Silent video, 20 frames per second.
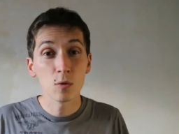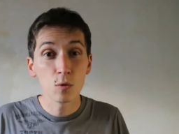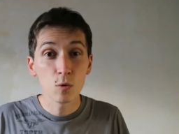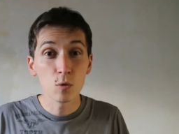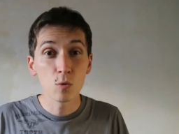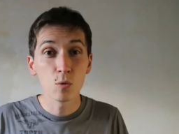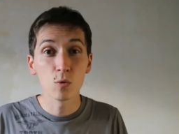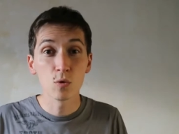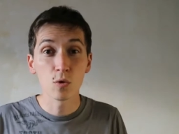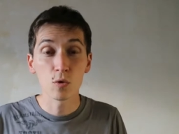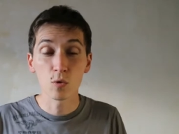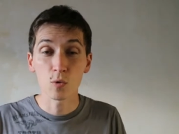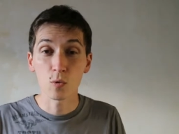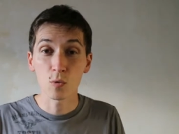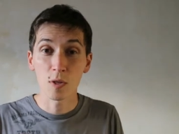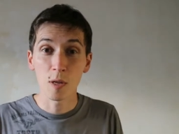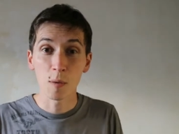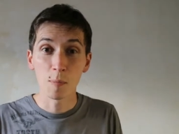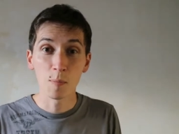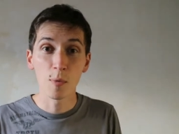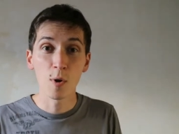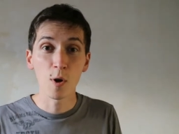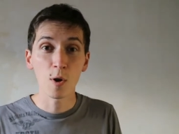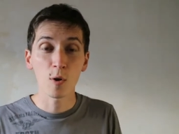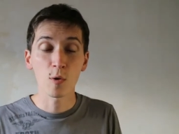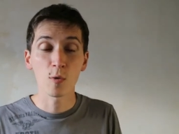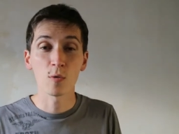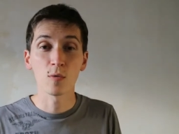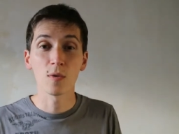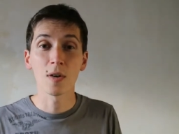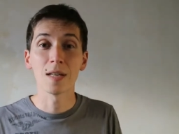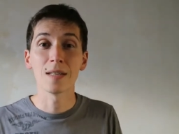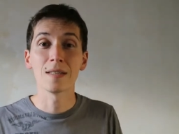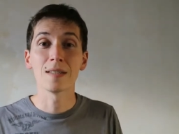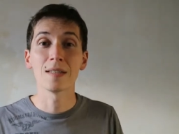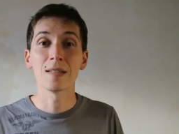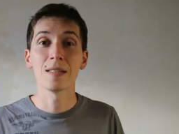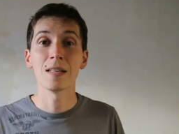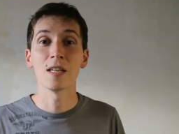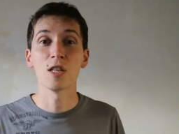Du coup, ce sont des peurs qu'on va
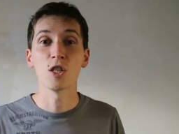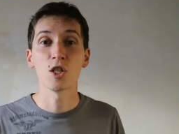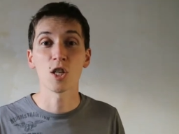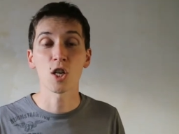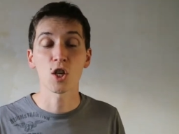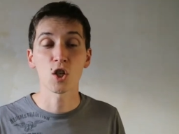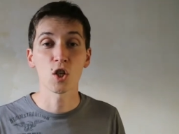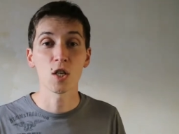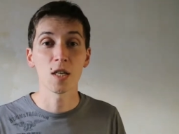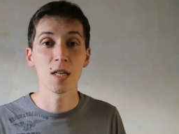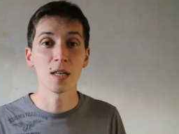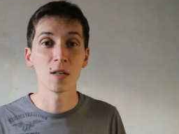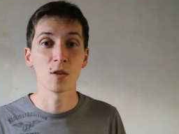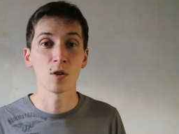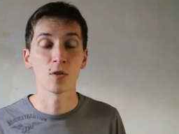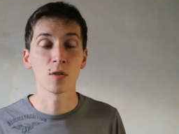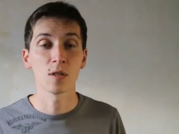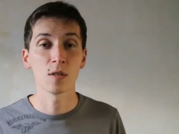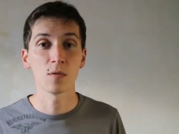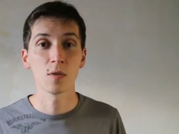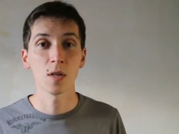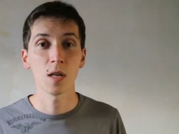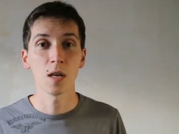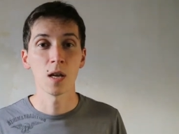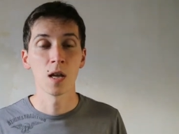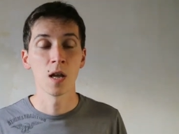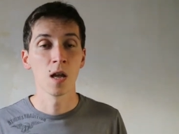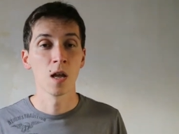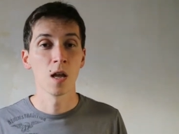essayer d'aller chercher, identifier,